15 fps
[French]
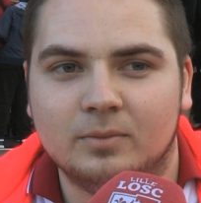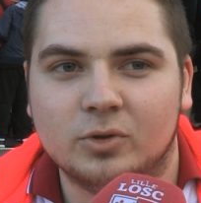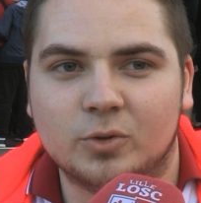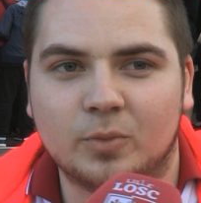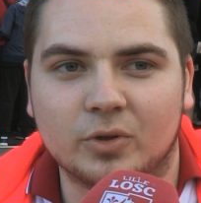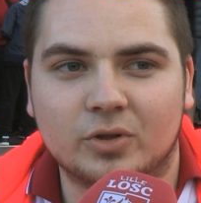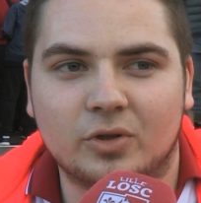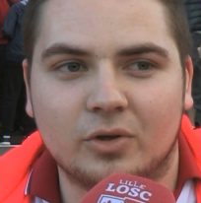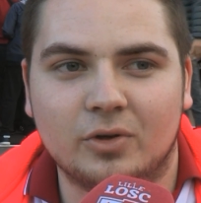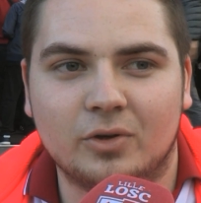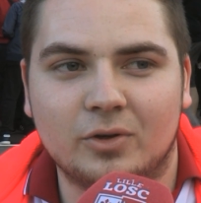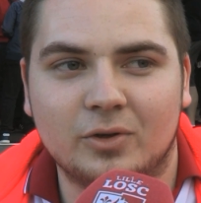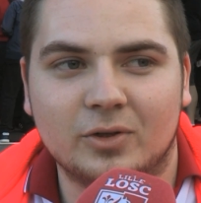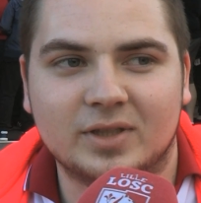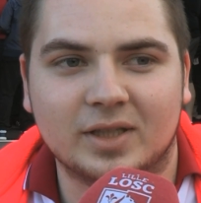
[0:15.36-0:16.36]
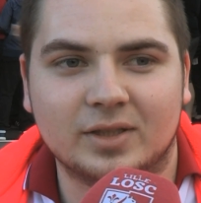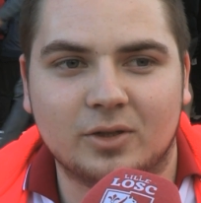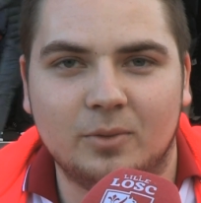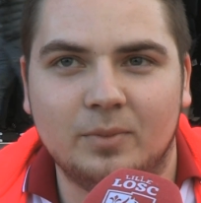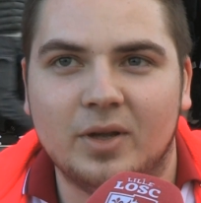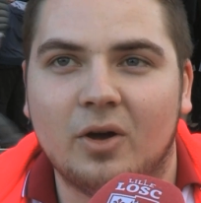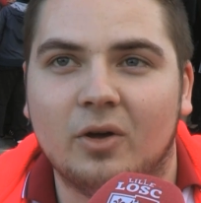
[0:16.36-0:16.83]
Je pense que ça
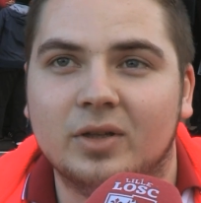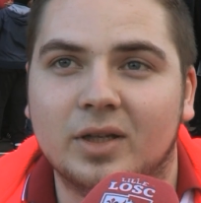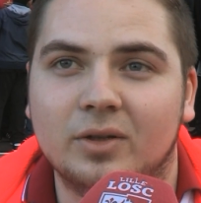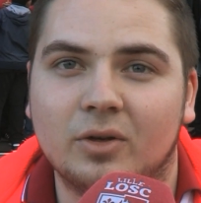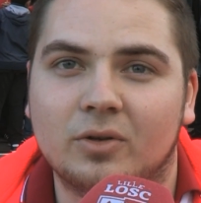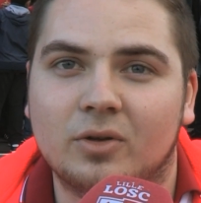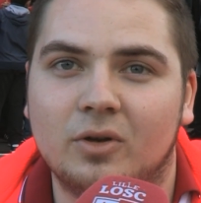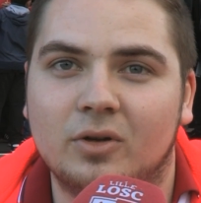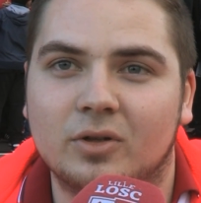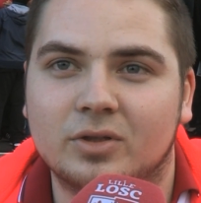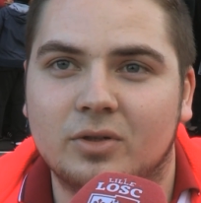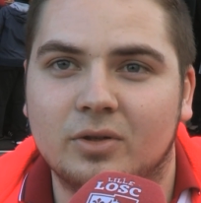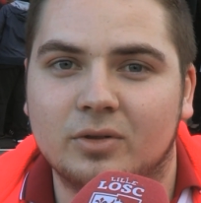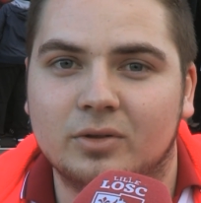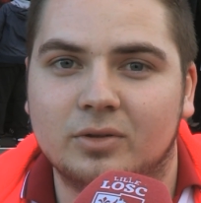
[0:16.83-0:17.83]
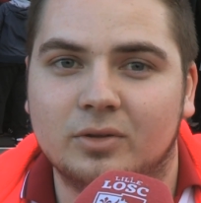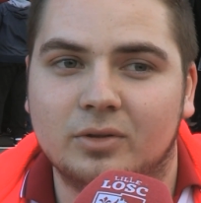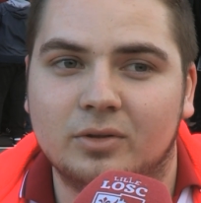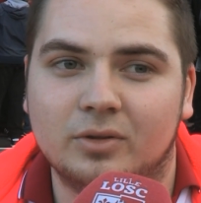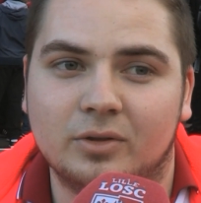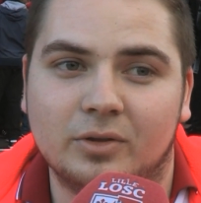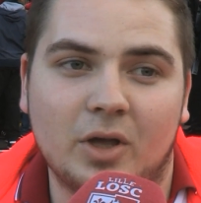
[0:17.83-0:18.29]
sera le meilleur entraîneur que LOSC
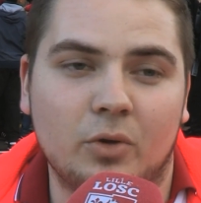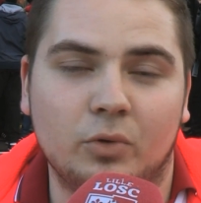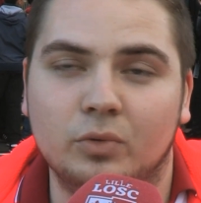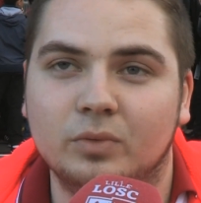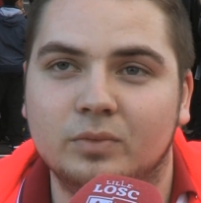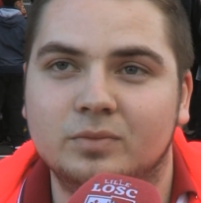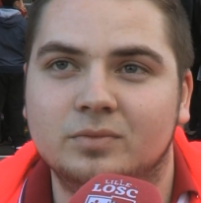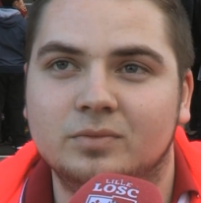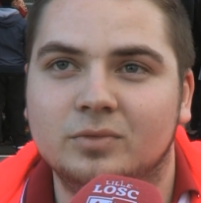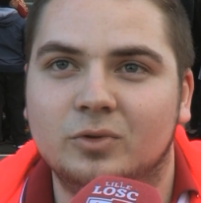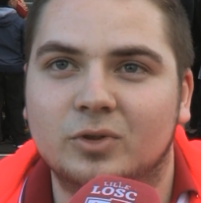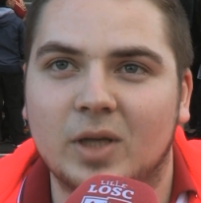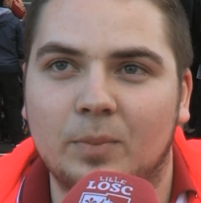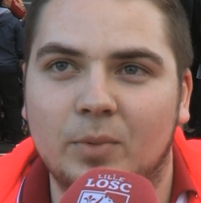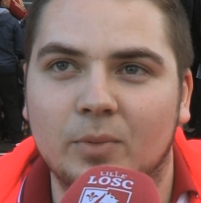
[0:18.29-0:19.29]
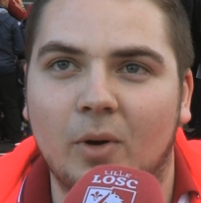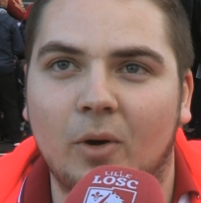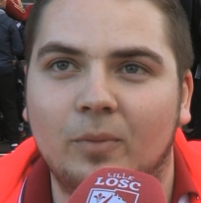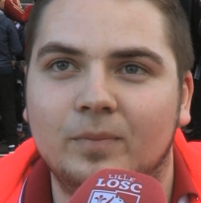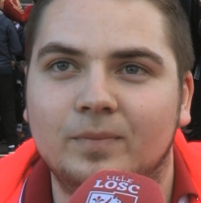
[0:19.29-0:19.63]
il y a eu, tout simplement.